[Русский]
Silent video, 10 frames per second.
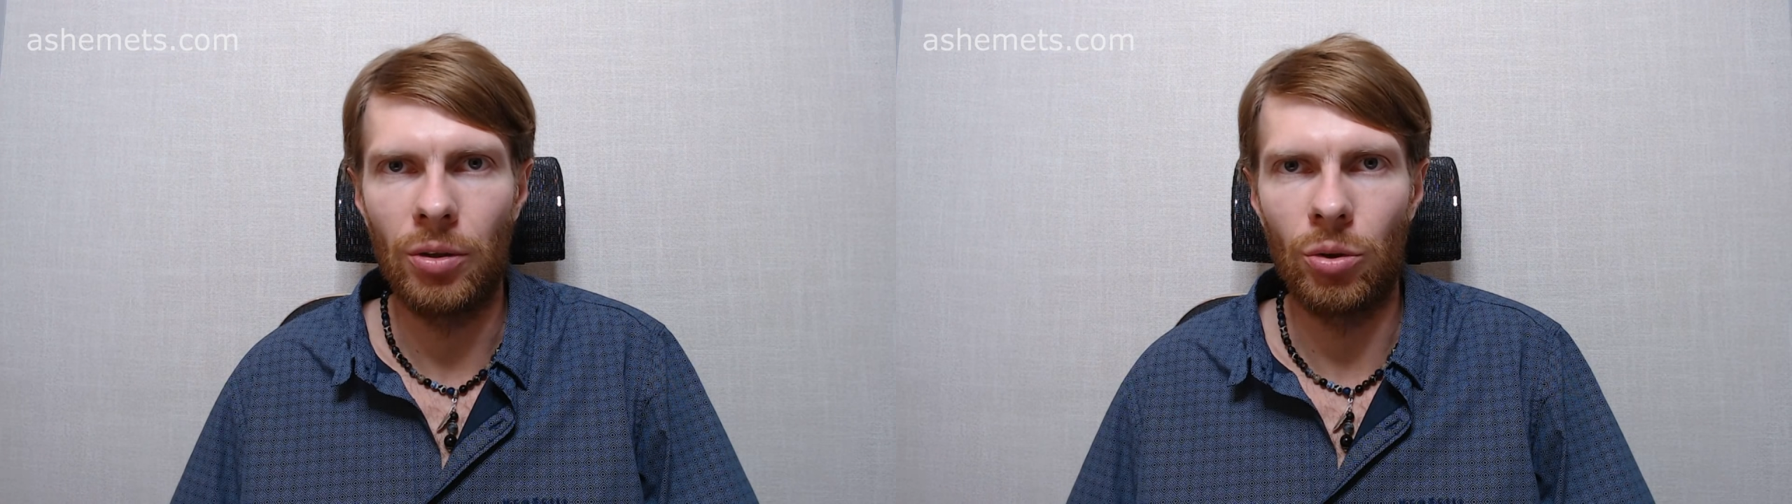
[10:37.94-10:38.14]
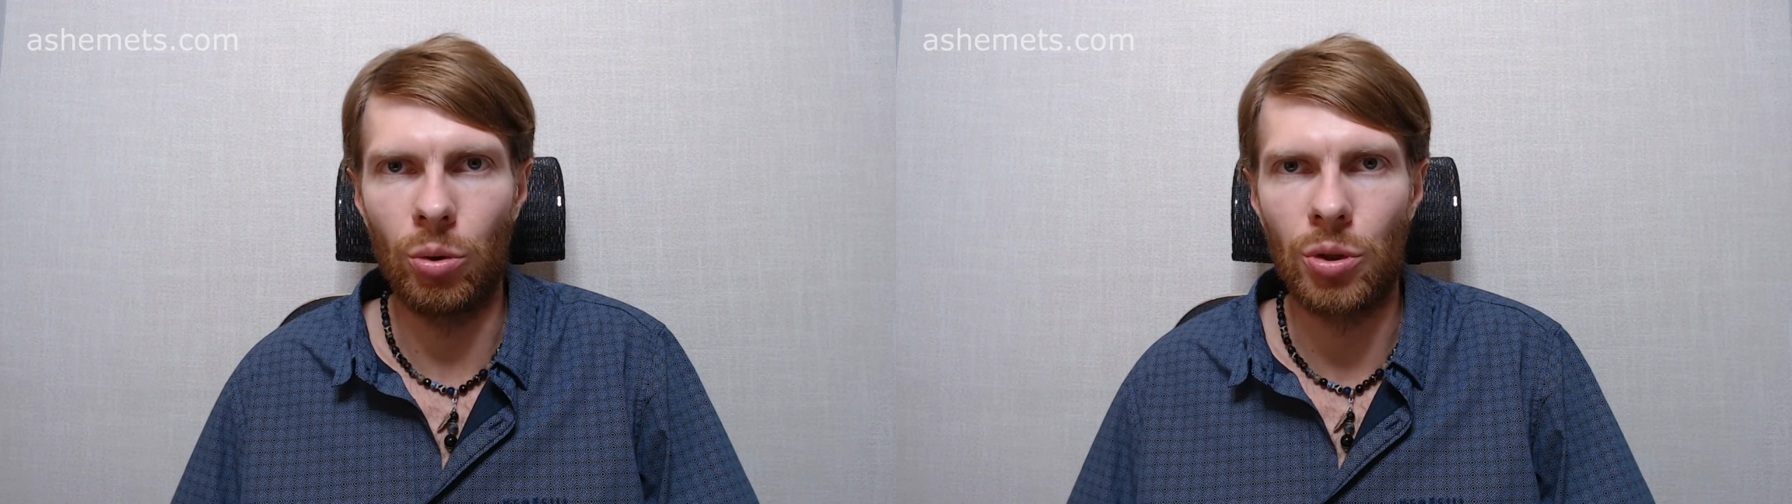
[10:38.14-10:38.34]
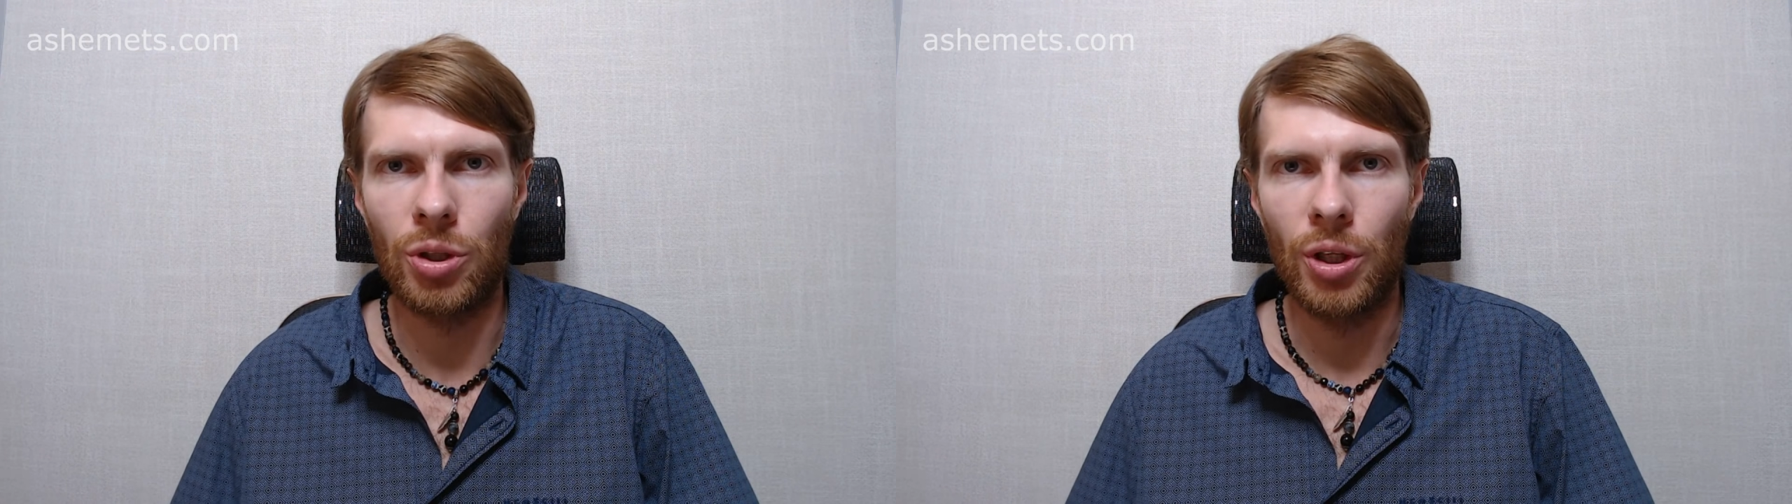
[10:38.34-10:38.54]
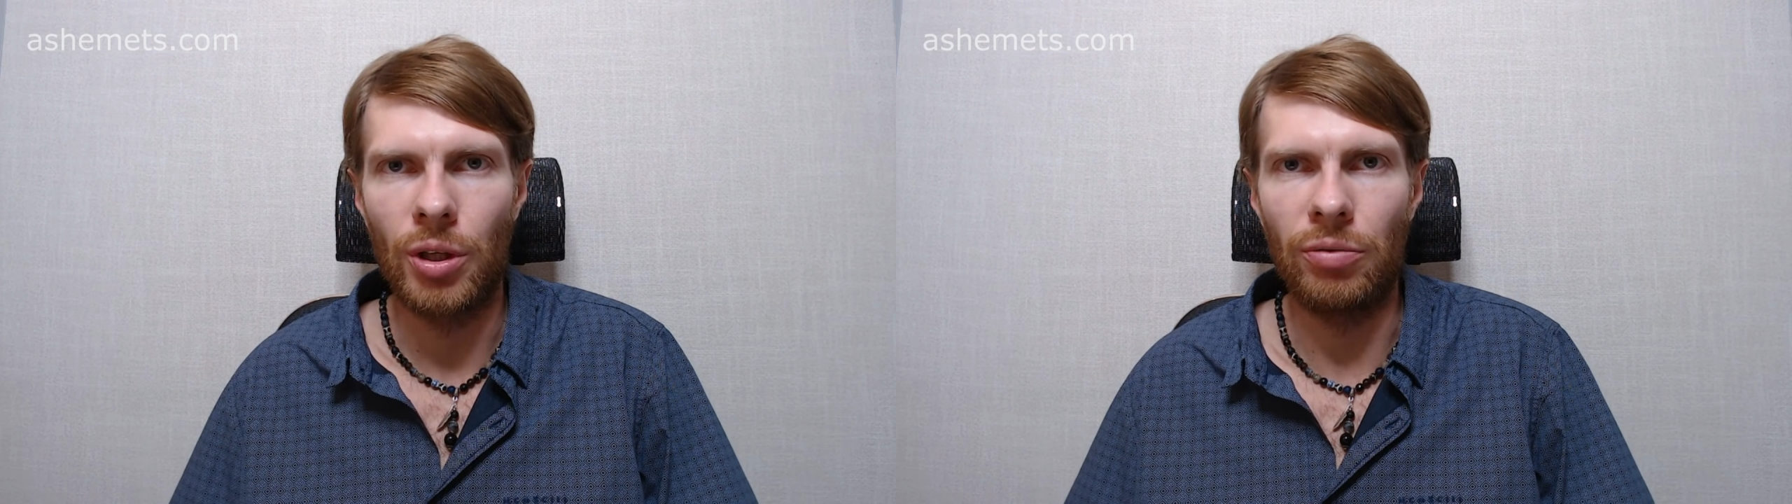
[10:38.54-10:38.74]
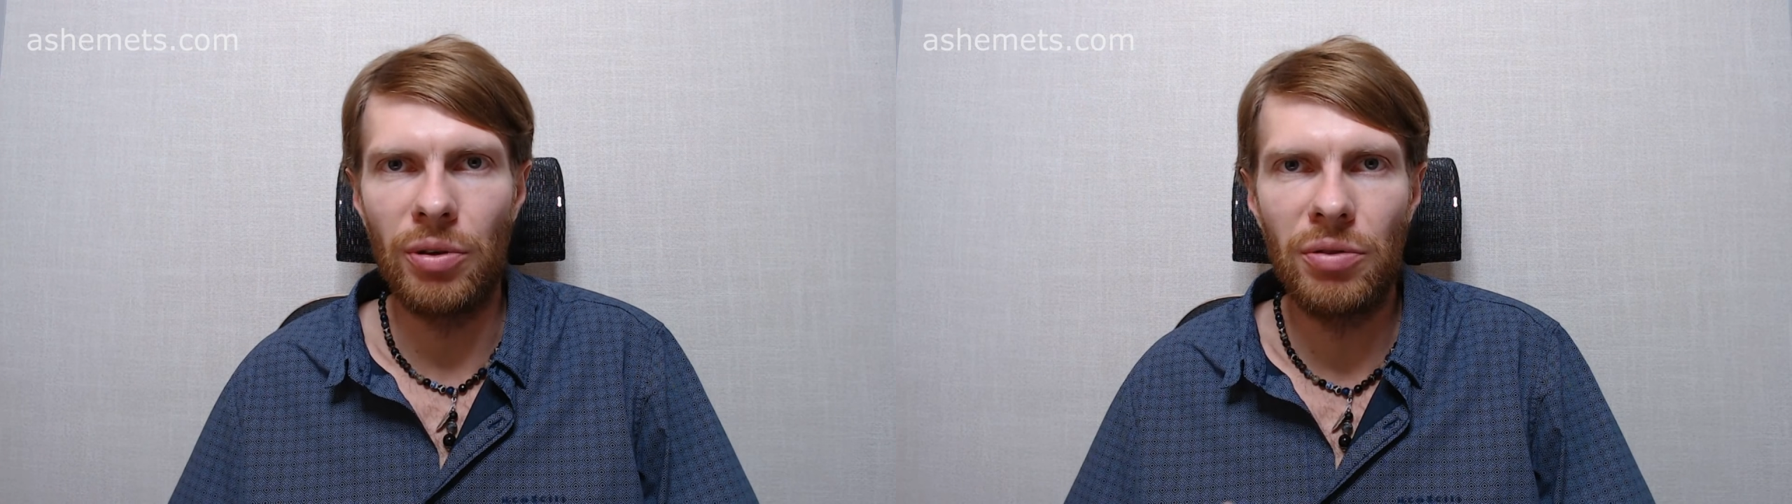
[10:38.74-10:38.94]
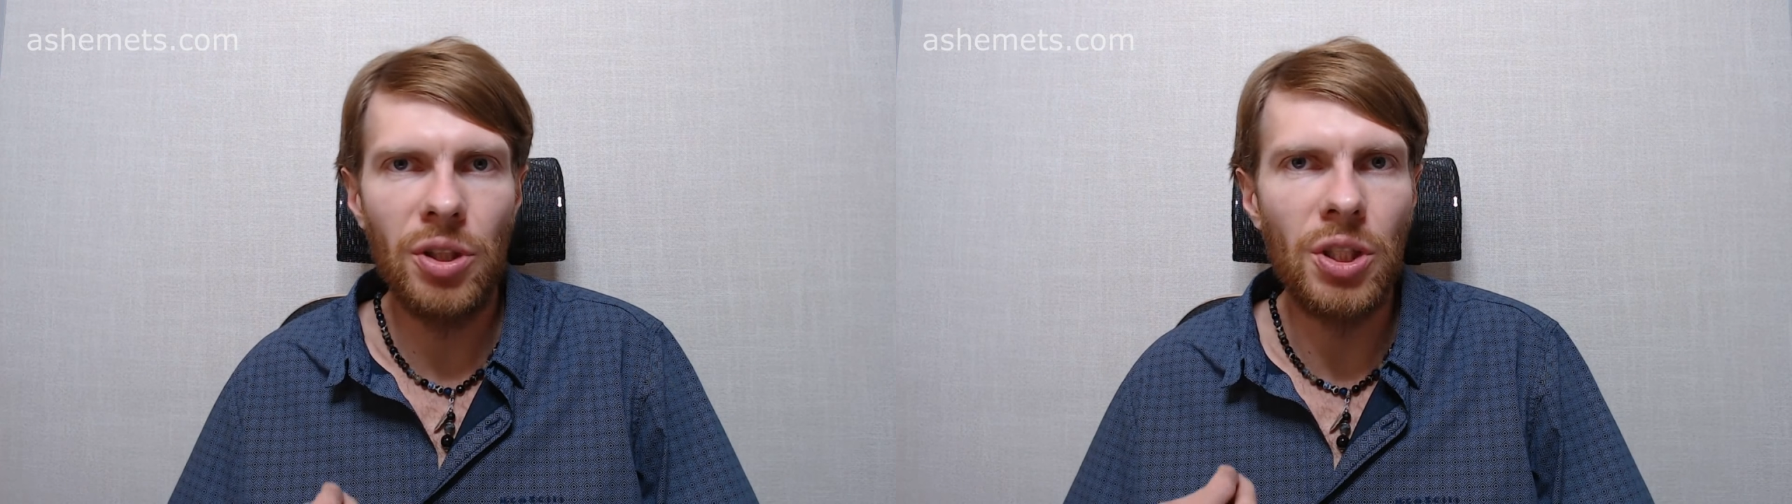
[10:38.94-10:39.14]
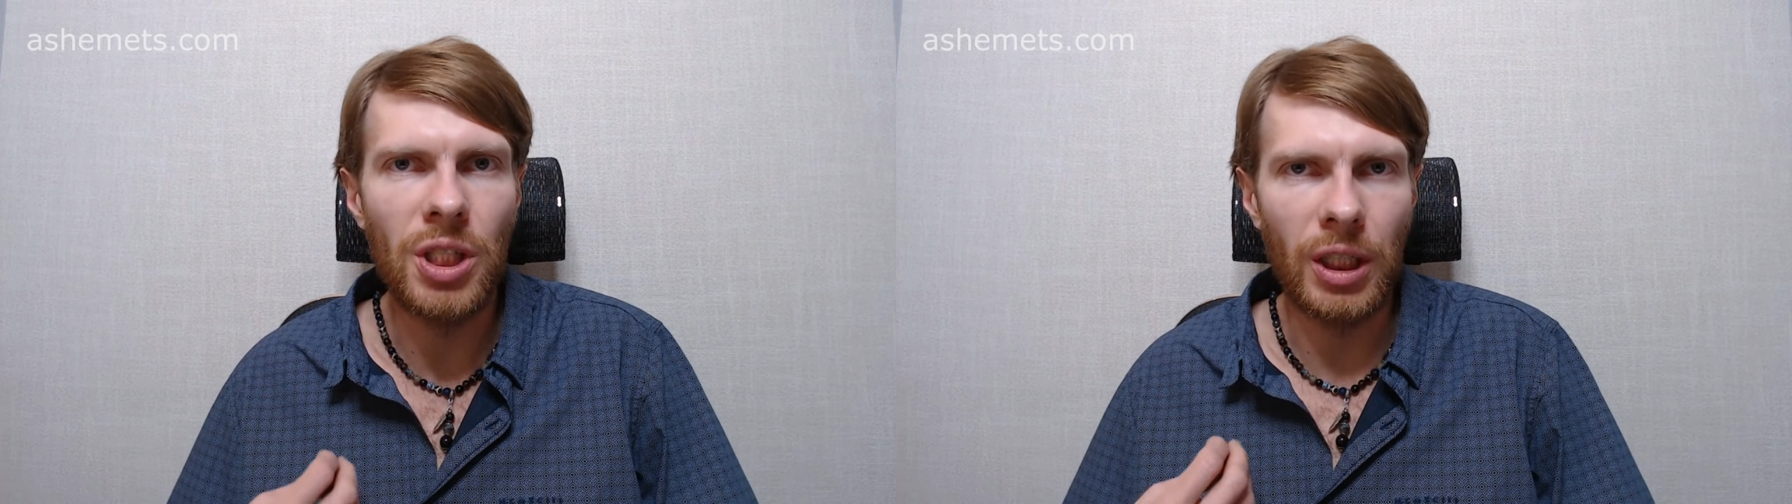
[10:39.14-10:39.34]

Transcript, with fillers: То есть вы видите